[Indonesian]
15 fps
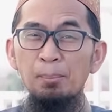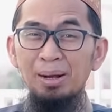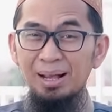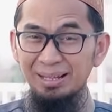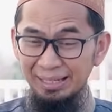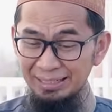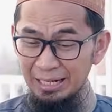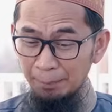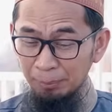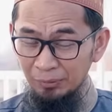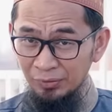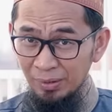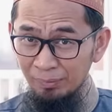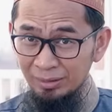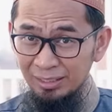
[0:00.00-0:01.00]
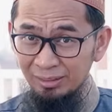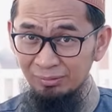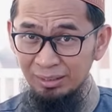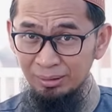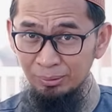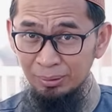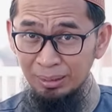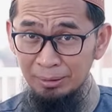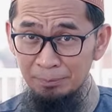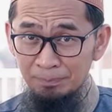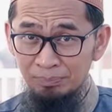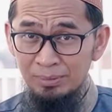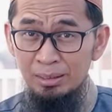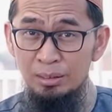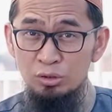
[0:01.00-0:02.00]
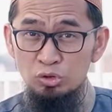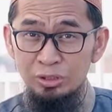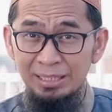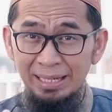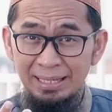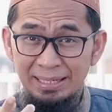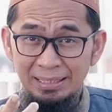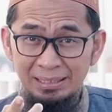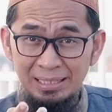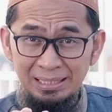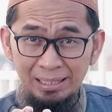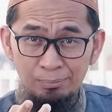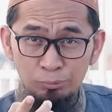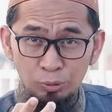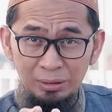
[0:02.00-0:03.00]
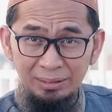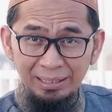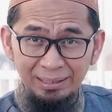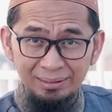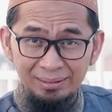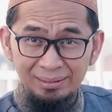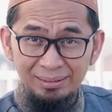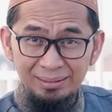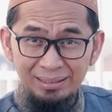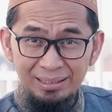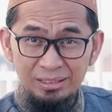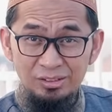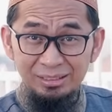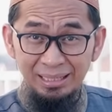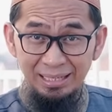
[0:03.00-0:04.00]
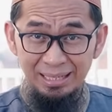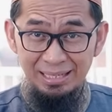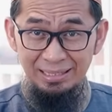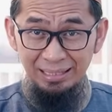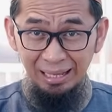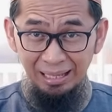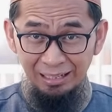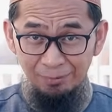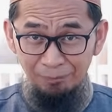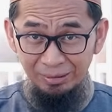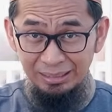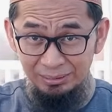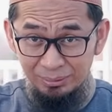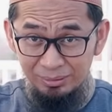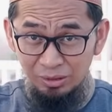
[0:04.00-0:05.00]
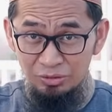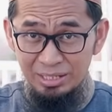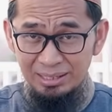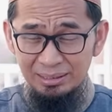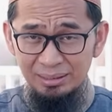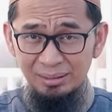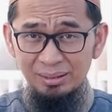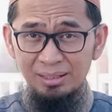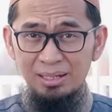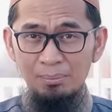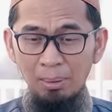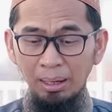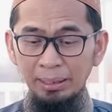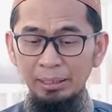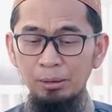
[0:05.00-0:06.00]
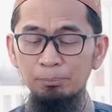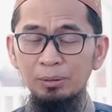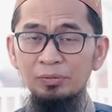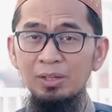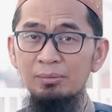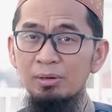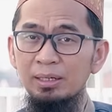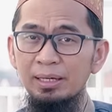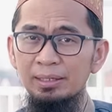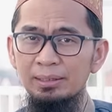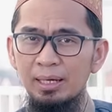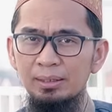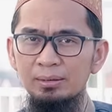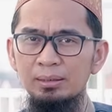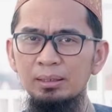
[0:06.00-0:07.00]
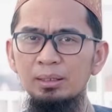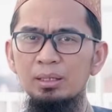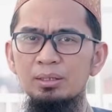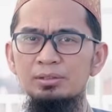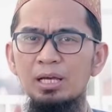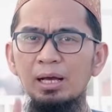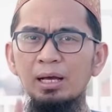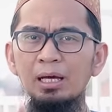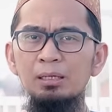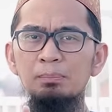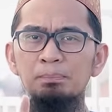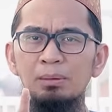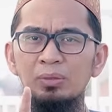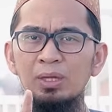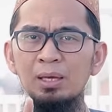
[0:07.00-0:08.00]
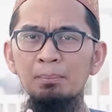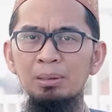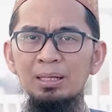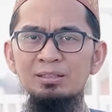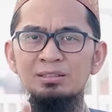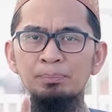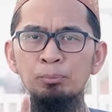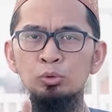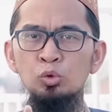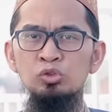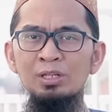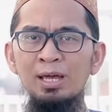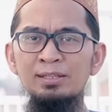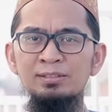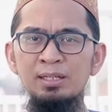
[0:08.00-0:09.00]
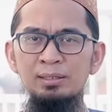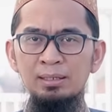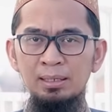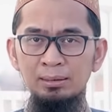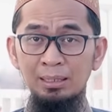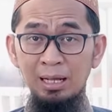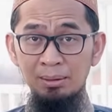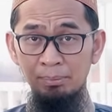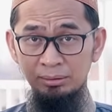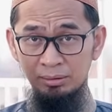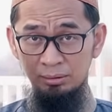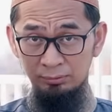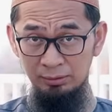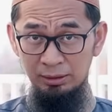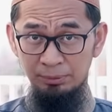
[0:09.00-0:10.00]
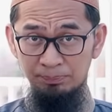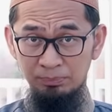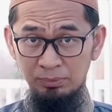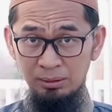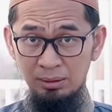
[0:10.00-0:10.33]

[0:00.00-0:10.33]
Maka kaidah pertama dalam Al-Quran, jika ingin dikabulkan jika ingin harapan itu terjadi, maka yang pertama kaidahnya jangan pernah merasa putus asa dengan rahmat Allah.